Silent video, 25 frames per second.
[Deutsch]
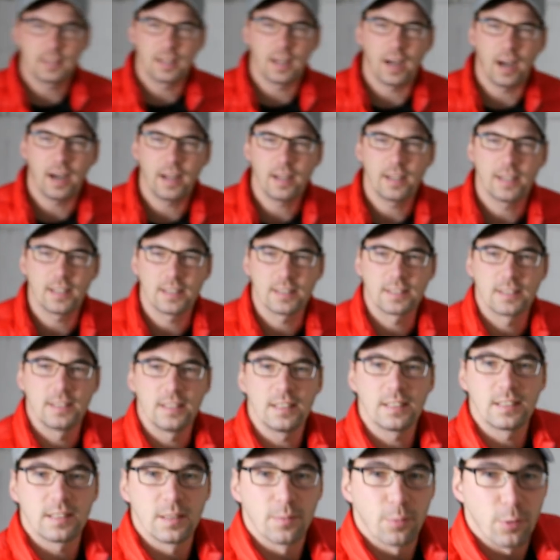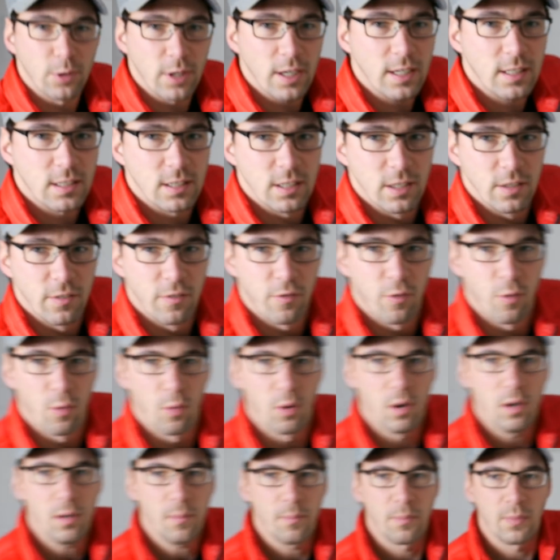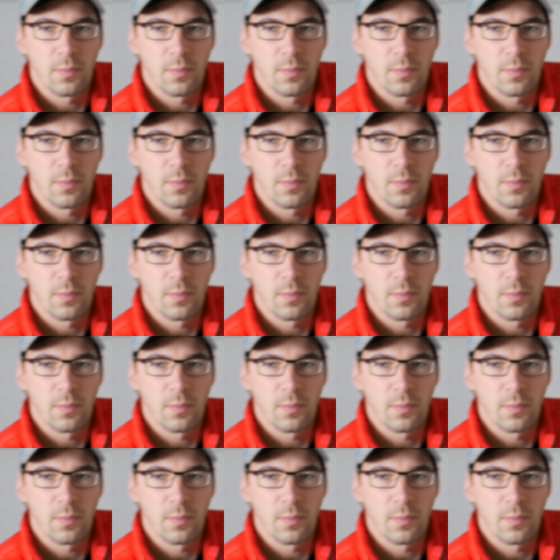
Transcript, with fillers: gerade das nächste Projekt hier vor